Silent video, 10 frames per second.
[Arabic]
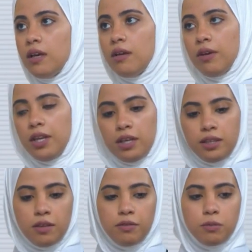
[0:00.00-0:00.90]
آه، احنا
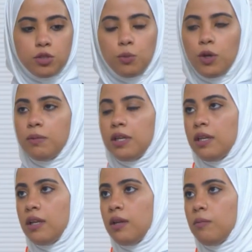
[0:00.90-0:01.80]
عندنا في مجموعة
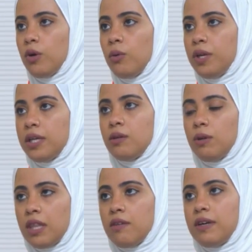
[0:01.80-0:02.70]
من المكونات أو
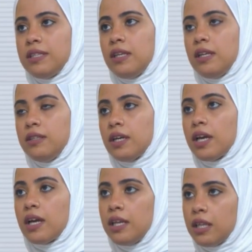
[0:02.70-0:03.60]
الإضافات
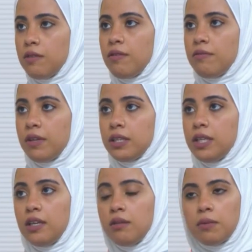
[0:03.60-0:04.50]
الدقيقة اللي نضيفها في
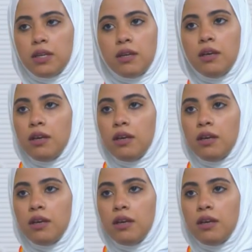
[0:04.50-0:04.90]
الطحين يمكن